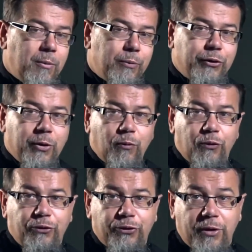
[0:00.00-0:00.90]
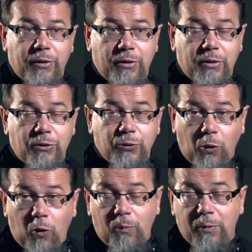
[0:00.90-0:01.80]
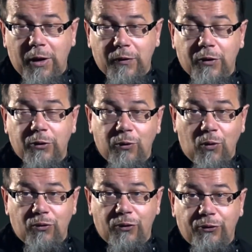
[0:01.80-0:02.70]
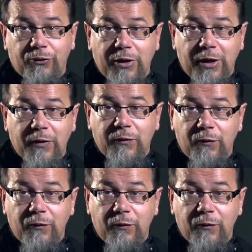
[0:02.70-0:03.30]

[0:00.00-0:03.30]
потому что дом этот должен стоять